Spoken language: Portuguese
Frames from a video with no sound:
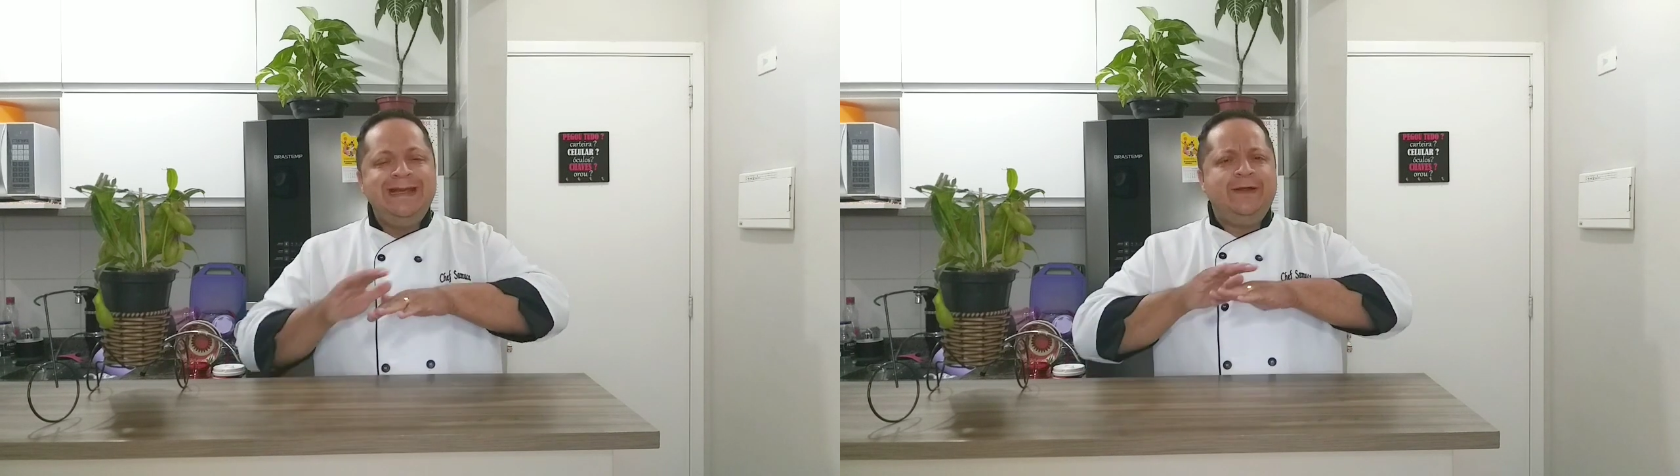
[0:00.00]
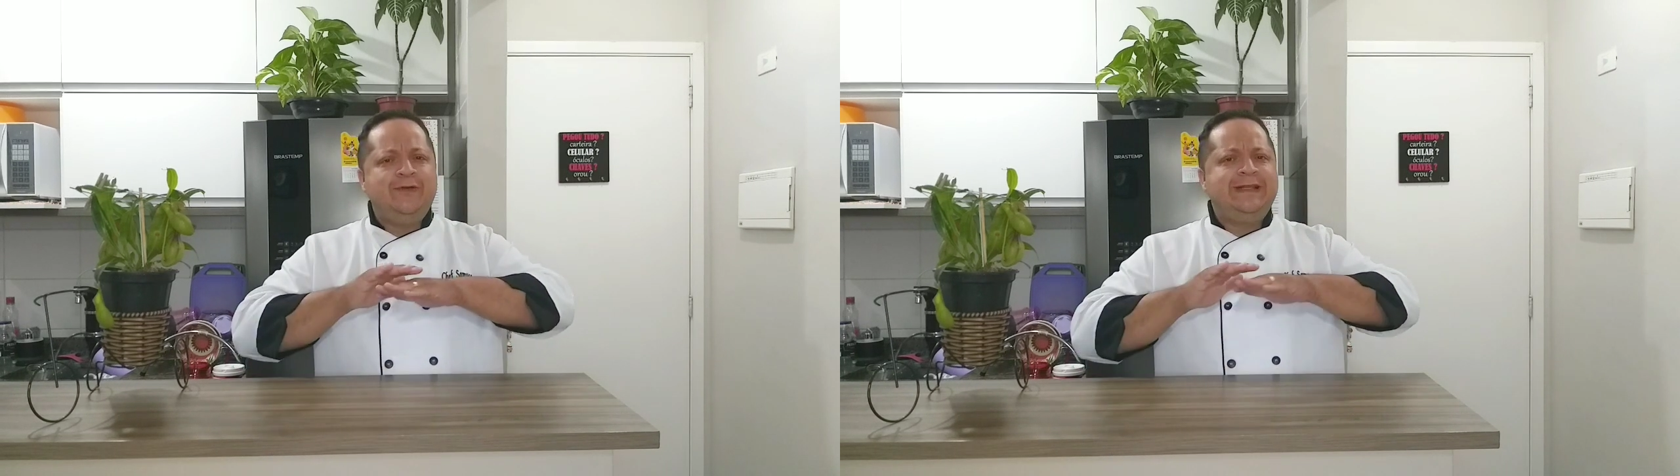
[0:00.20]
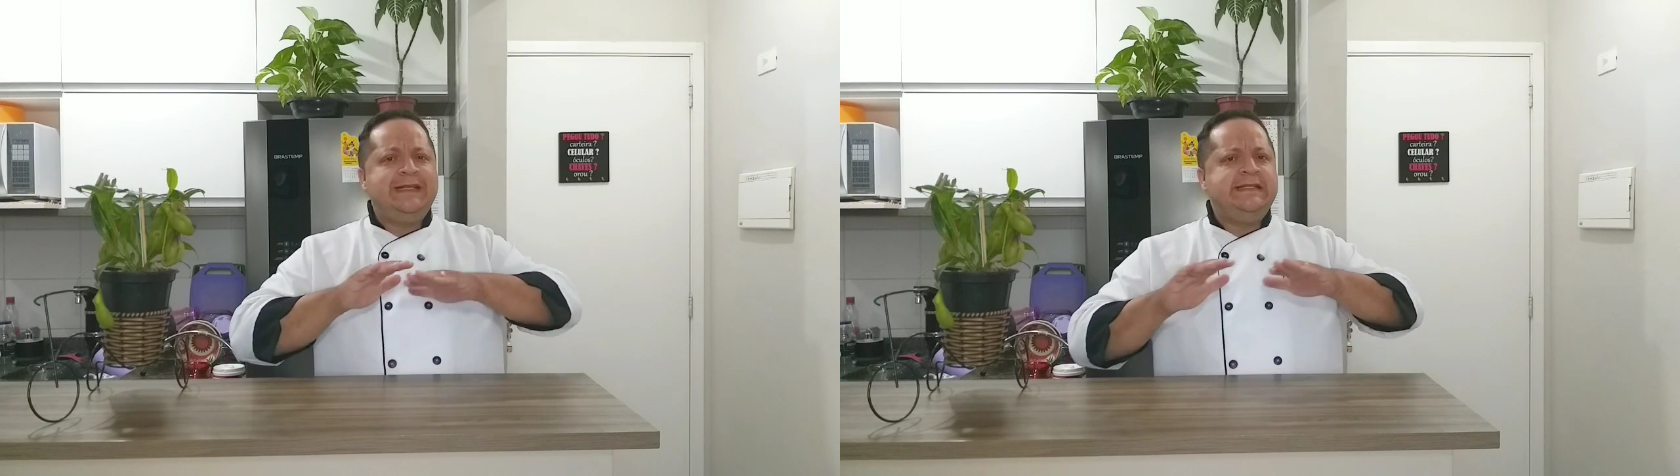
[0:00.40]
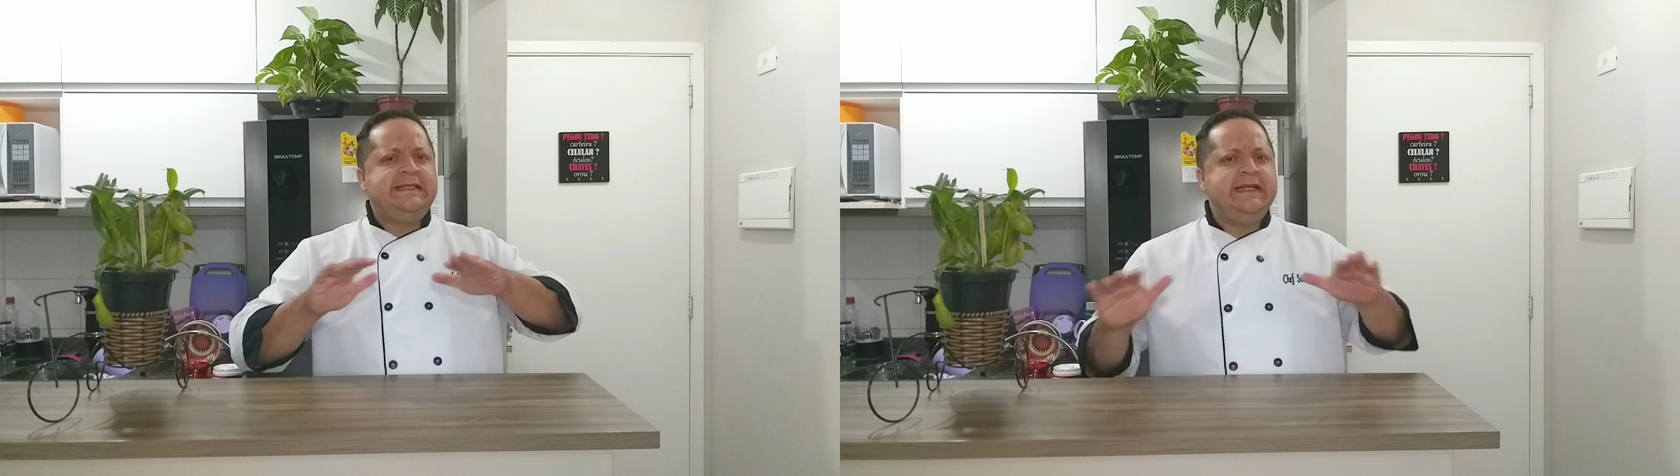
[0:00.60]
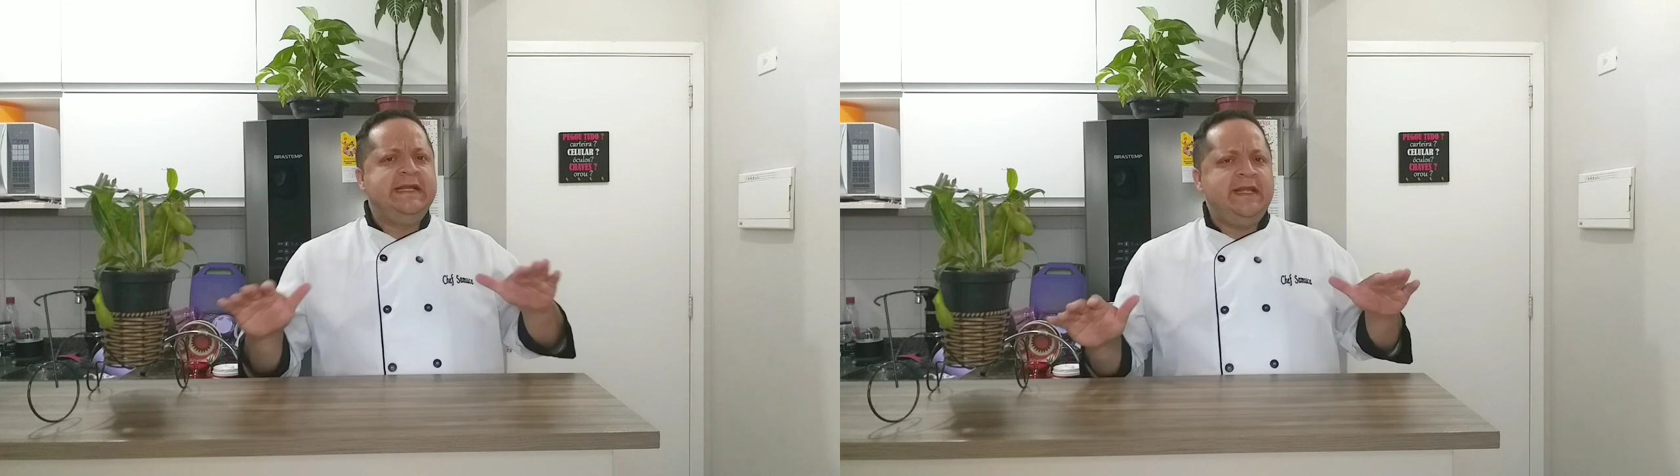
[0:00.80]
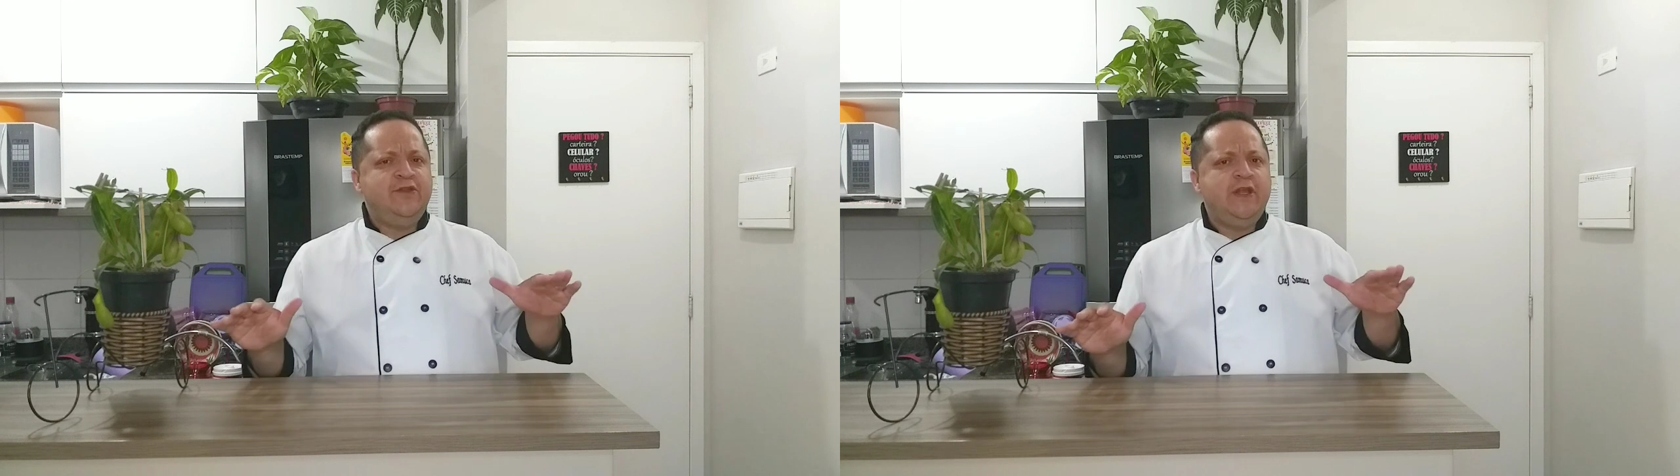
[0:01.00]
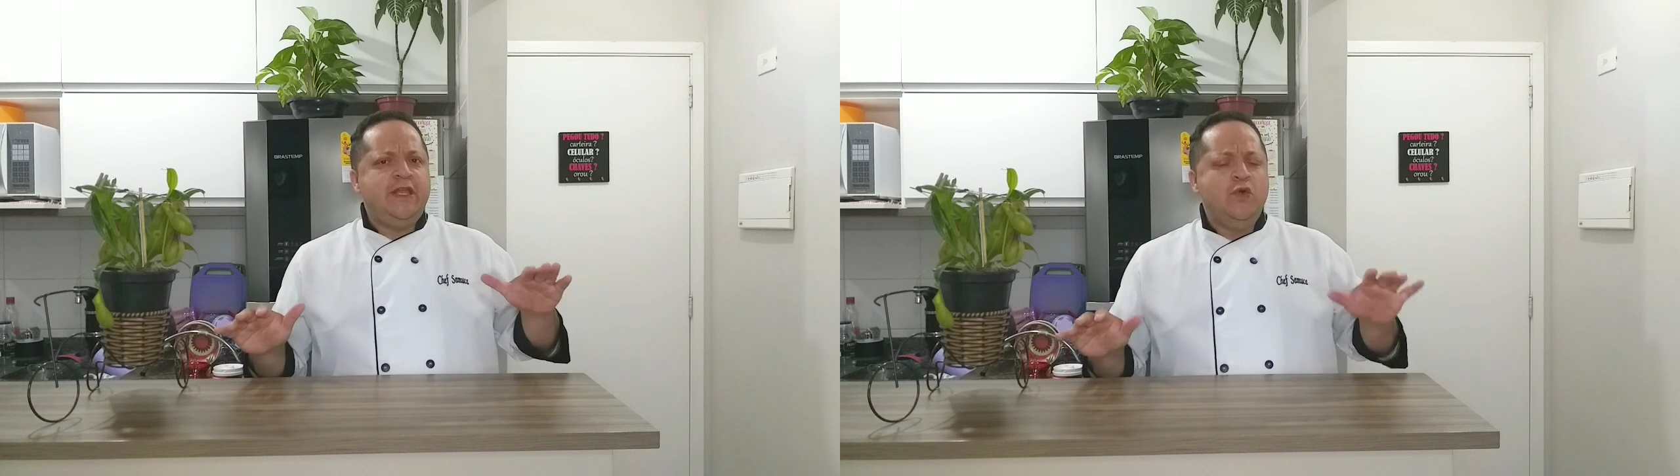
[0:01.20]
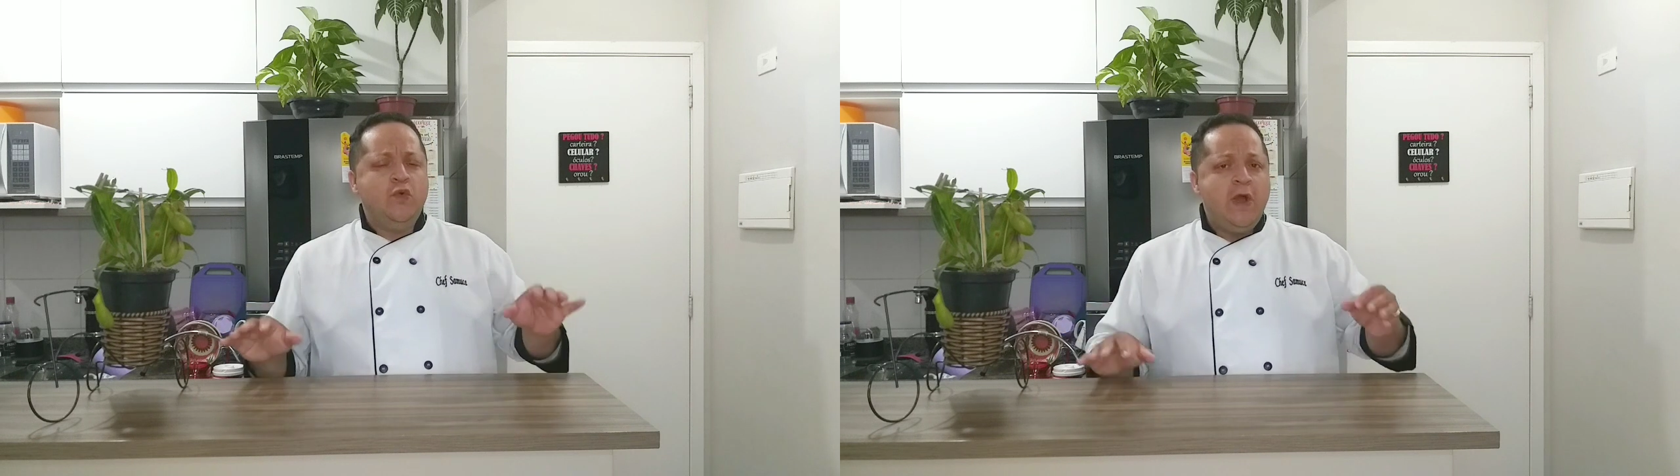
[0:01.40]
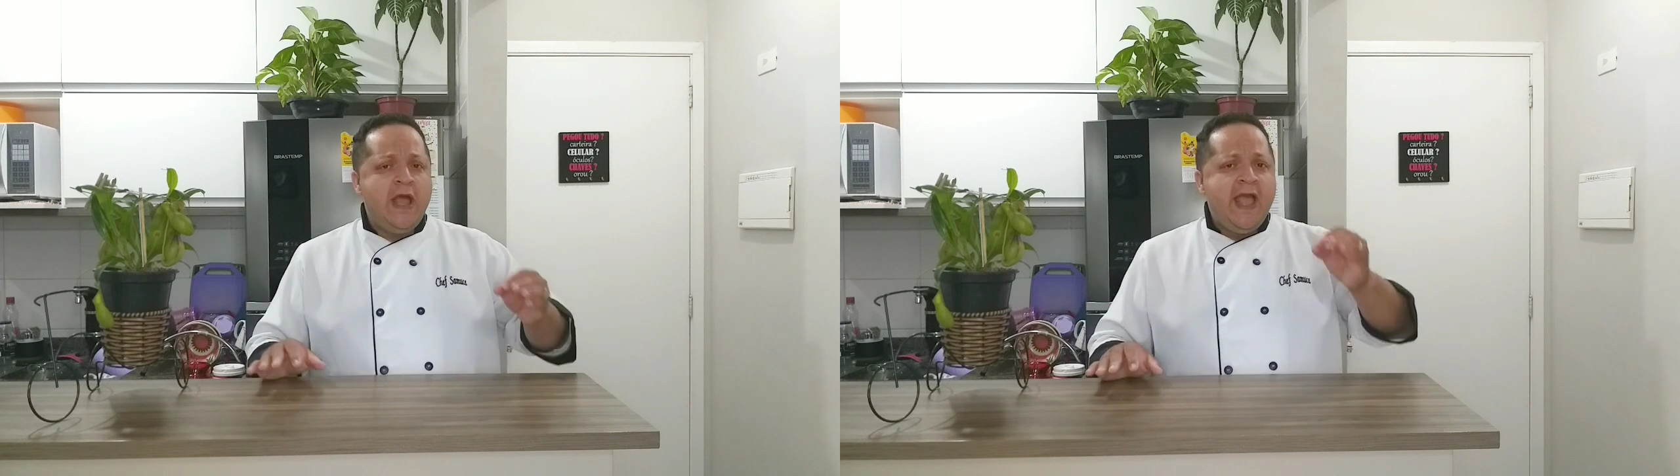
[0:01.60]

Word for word: não tem segredo nenhum.